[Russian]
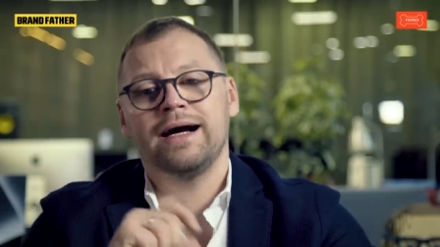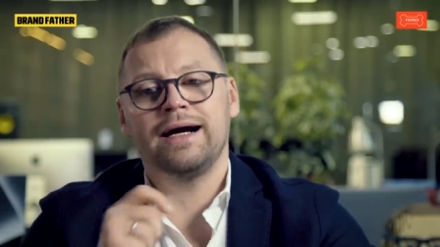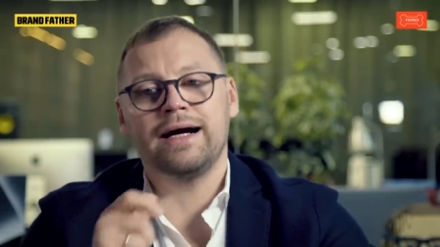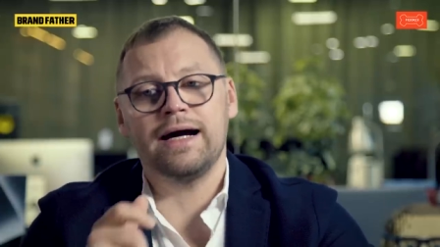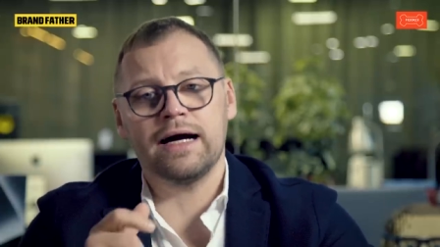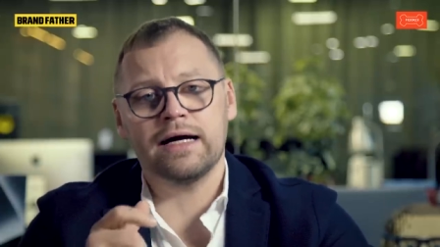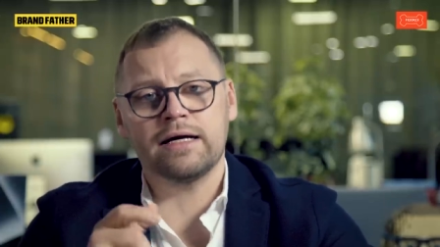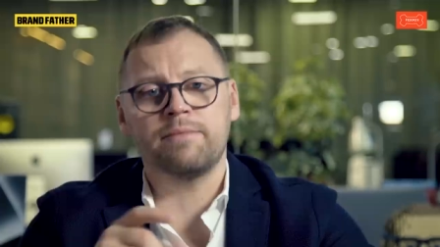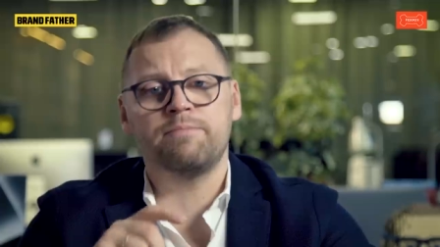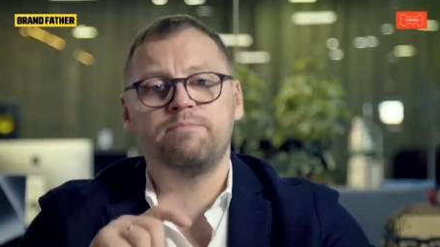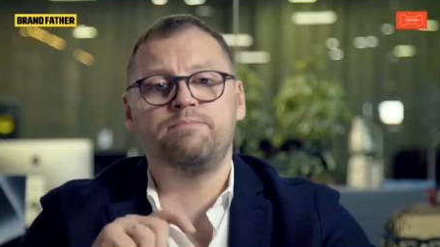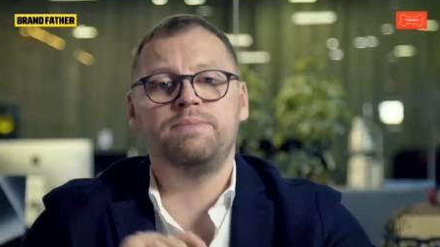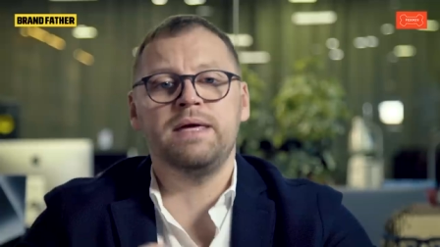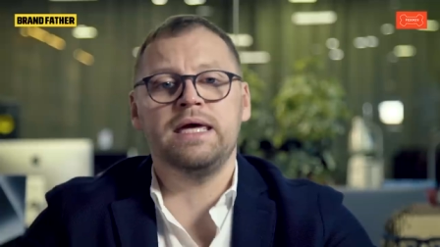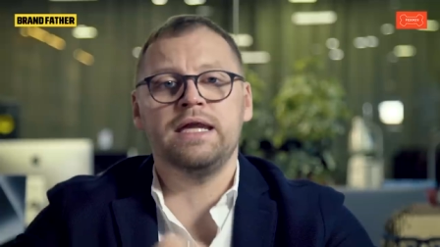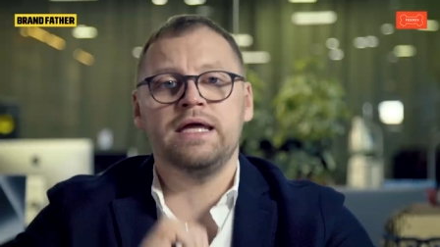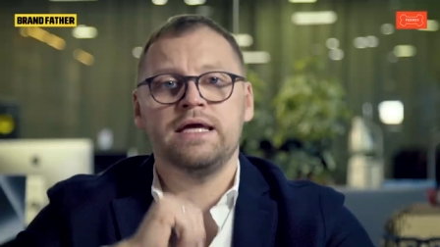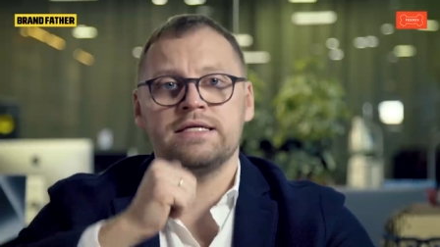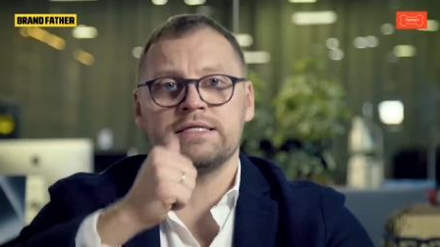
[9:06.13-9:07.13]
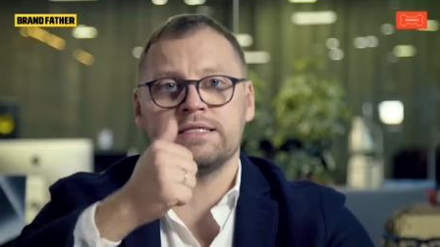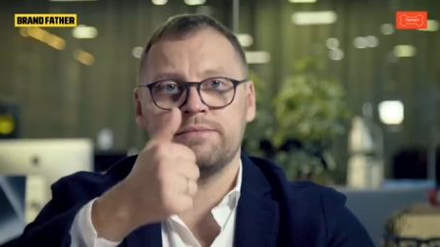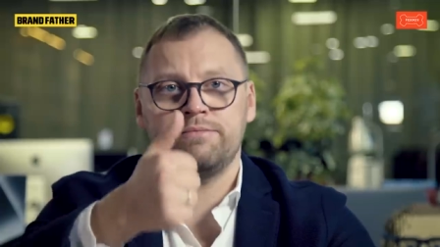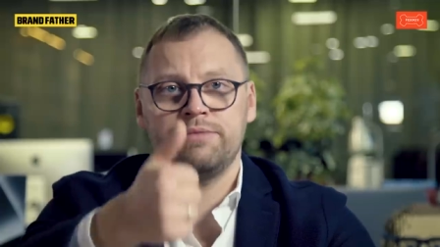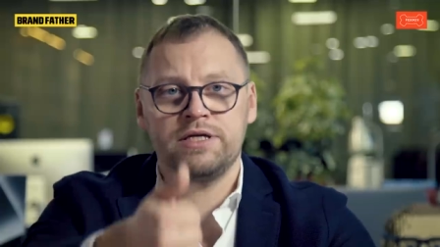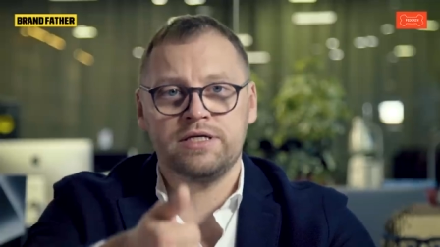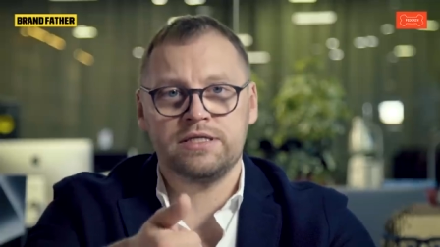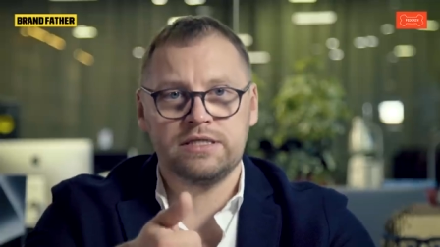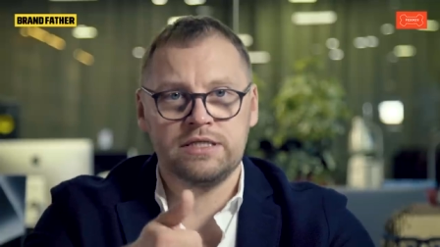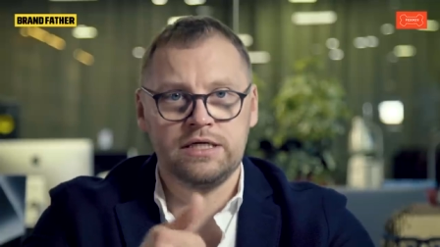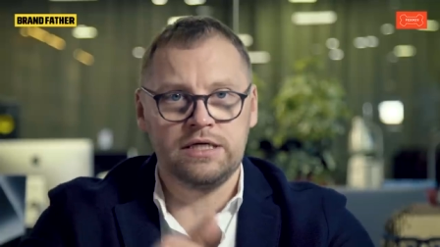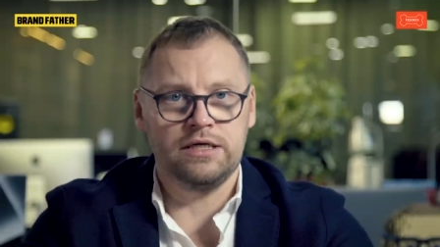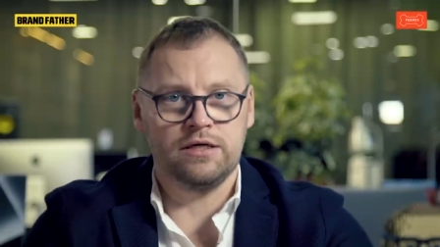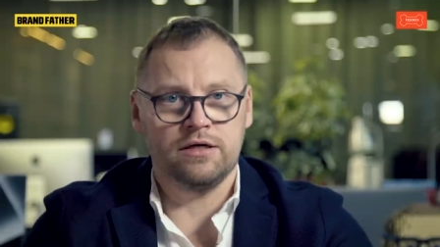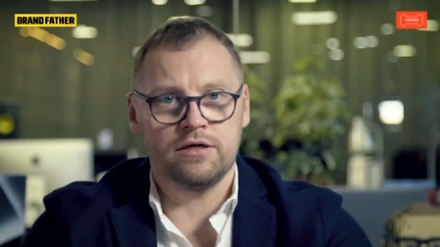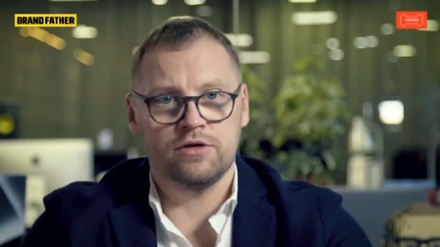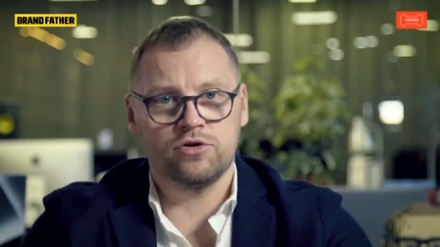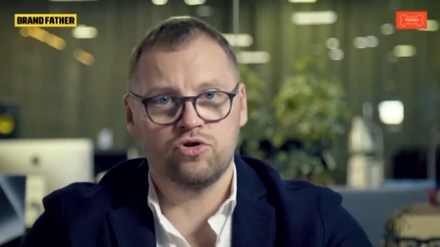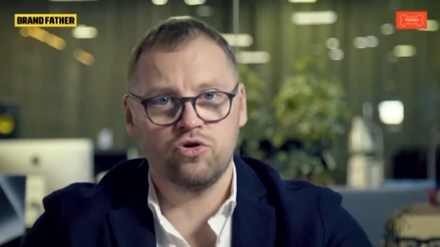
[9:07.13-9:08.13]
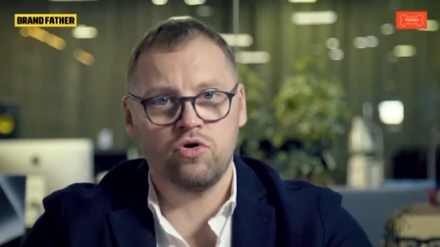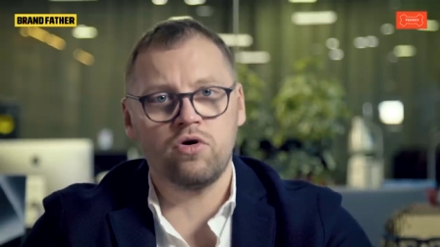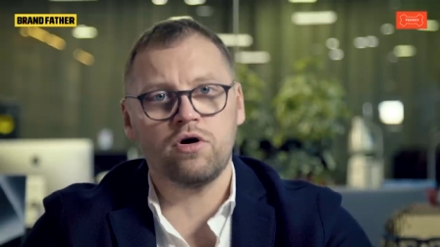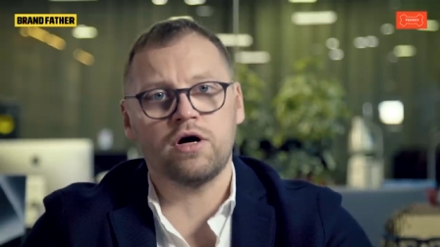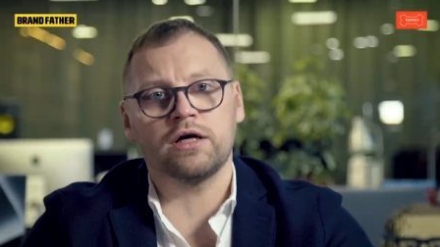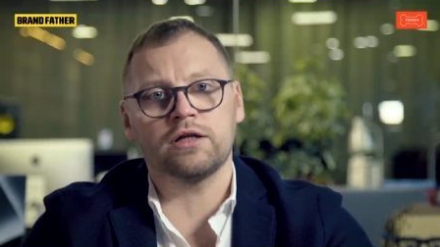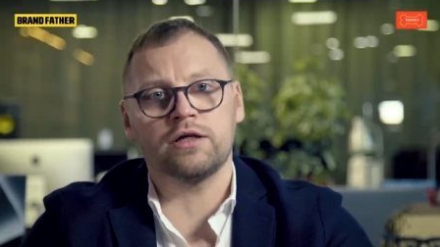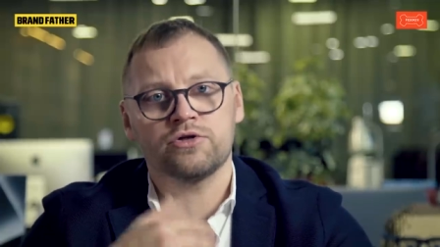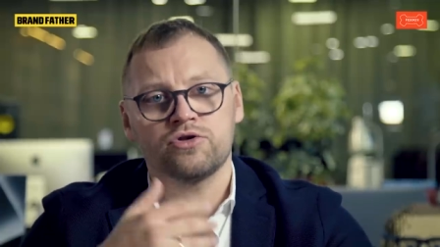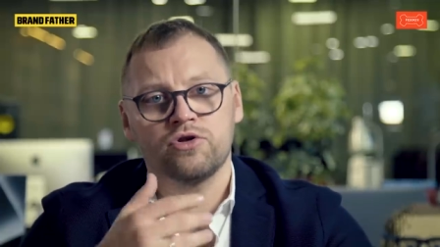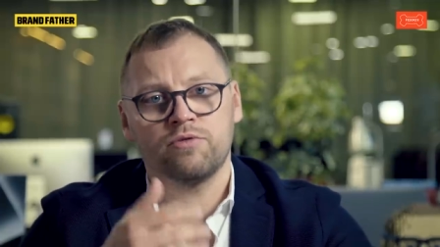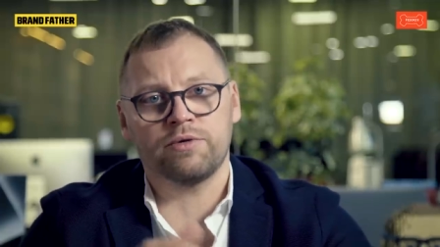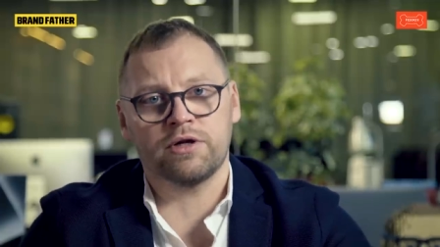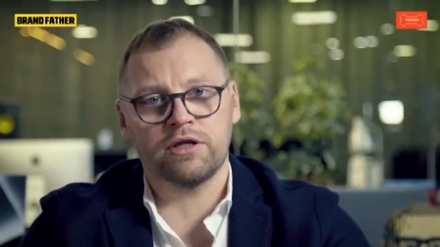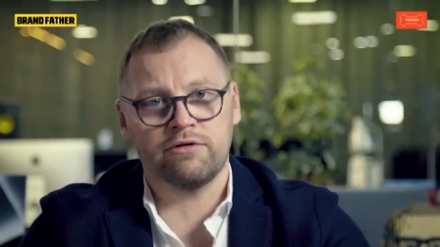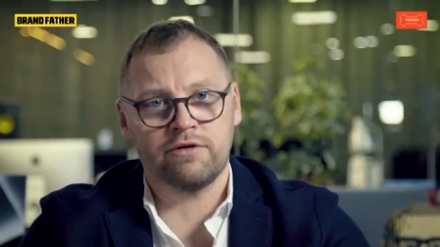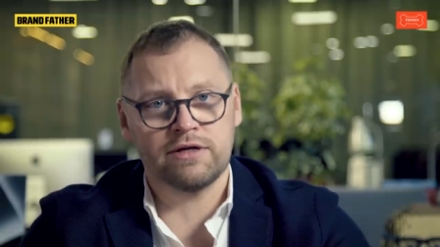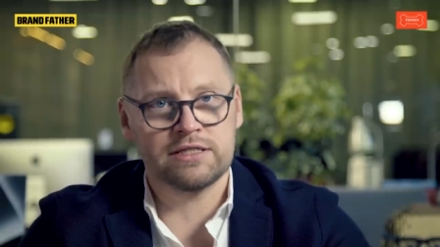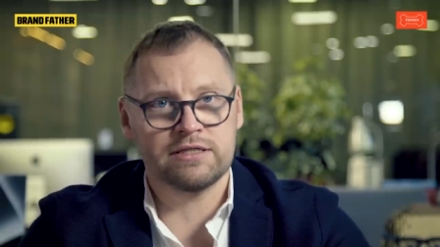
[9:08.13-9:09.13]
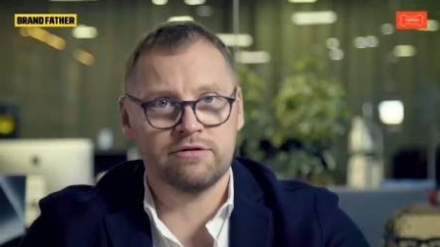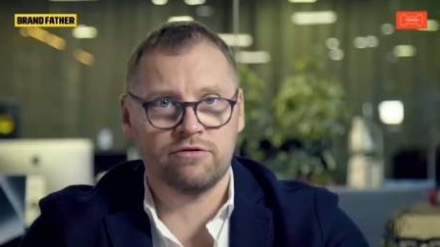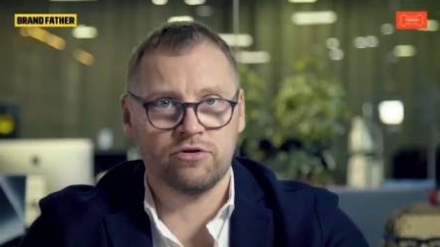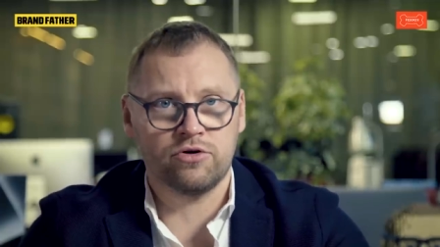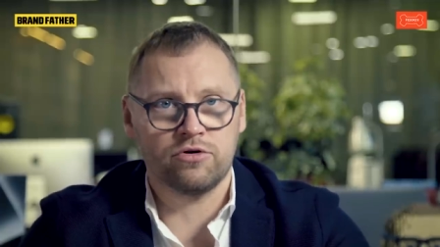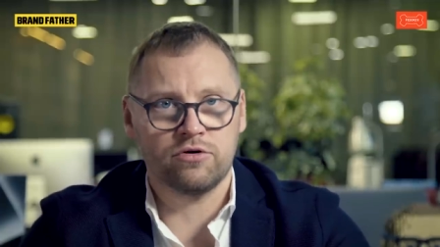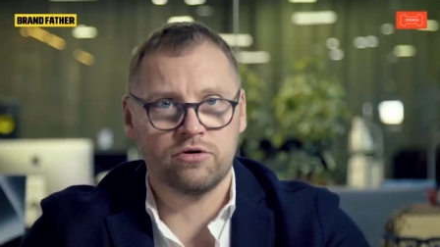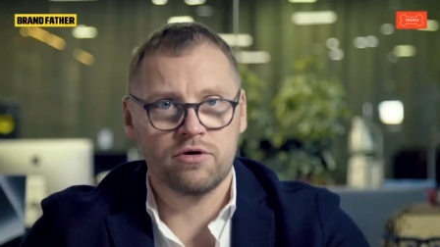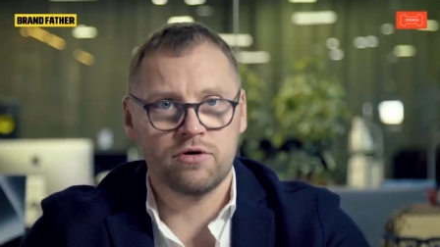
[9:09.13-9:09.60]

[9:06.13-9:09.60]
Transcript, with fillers: как переизобрести то, как должно продаваться вино.